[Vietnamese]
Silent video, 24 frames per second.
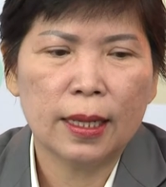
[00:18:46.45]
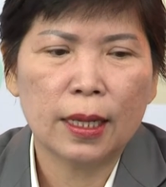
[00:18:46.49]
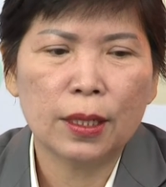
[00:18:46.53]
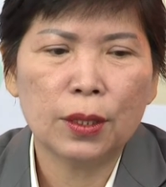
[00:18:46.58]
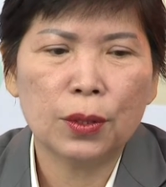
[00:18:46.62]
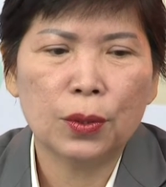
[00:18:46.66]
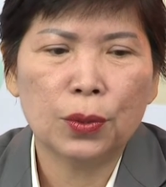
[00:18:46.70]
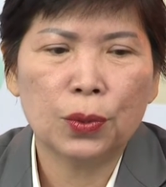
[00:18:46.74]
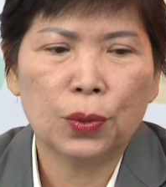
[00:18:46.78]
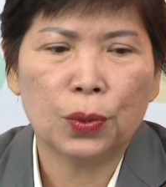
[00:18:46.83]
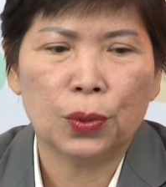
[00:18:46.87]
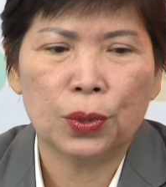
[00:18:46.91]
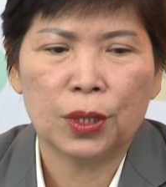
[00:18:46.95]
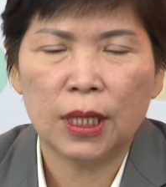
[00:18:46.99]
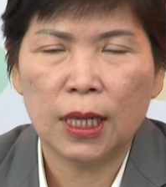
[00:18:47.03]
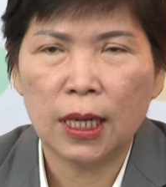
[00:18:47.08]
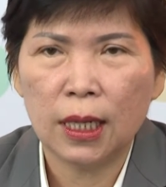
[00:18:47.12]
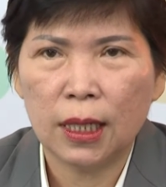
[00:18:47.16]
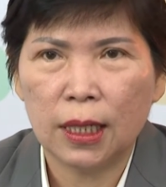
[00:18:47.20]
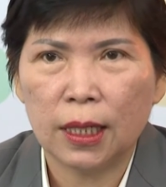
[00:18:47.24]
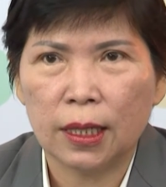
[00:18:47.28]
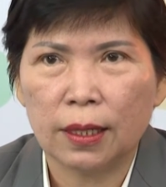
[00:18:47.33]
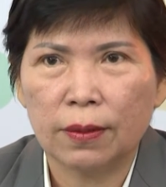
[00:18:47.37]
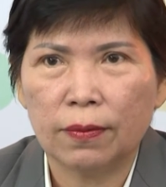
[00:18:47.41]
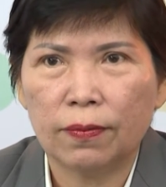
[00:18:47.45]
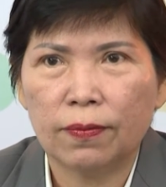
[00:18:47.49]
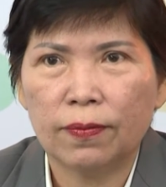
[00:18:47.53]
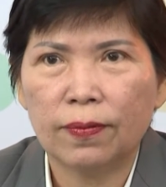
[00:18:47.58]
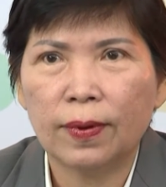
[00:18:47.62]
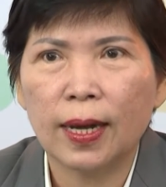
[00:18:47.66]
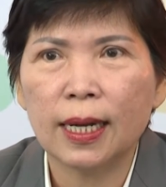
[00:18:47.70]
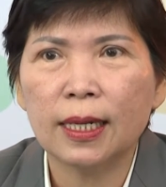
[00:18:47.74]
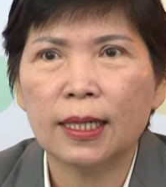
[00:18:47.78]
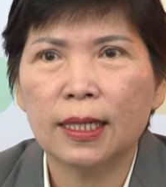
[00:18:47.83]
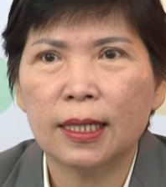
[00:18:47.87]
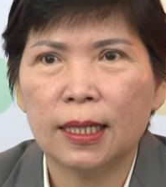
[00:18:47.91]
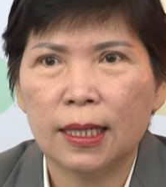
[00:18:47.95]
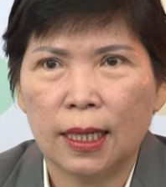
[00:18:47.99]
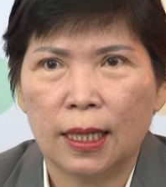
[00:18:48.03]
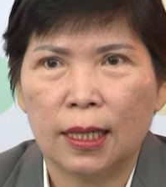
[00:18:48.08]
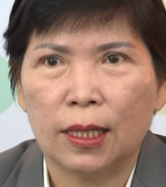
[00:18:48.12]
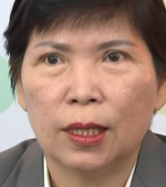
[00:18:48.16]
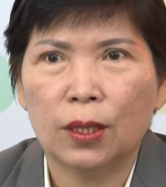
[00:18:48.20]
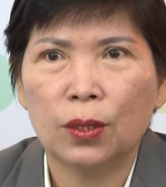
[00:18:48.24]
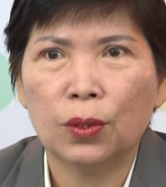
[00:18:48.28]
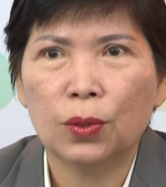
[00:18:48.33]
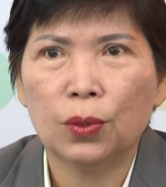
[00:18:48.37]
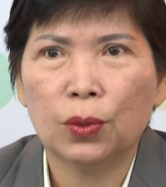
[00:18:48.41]
chất của chiến lược phát
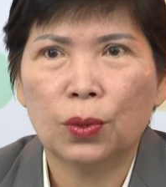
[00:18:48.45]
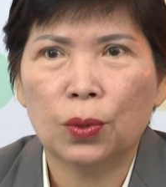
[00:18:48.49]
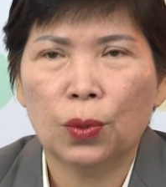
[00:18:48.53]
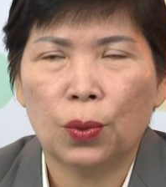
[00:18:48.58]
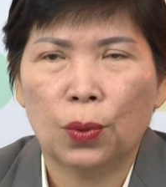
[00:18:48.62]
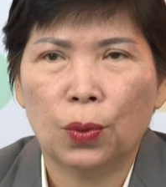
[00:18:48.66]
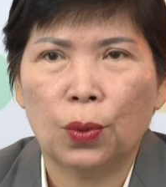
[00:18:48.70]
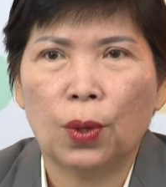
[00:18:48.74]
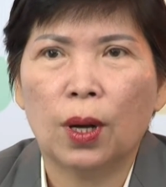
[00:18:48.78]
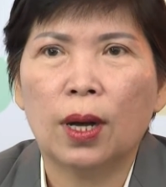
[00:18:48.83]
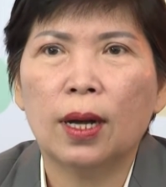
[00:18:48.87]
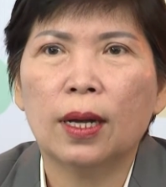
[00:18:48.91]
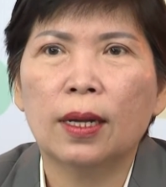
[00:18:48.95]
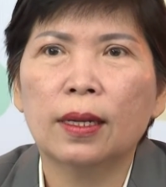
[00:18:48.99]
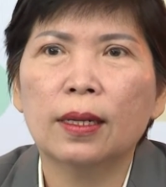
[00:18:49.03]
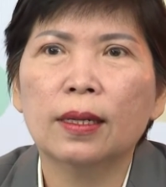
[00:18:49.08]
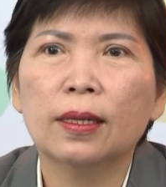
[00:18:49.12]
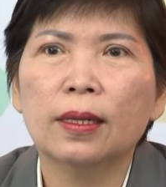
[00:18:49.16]
triển của